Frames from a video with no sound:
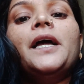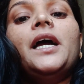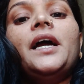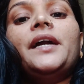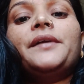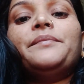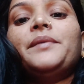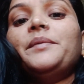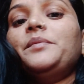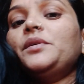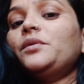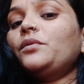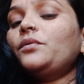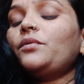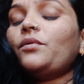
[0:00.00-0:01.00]
एंड बेबी
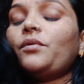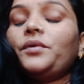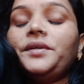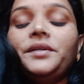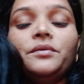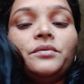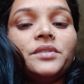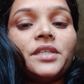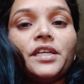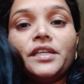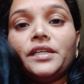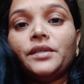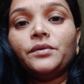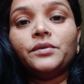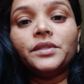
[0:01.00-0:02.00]
को कोई नुकसान
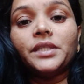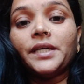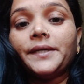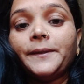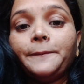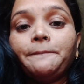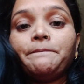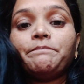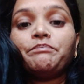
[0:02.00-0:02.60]
नहीं होता है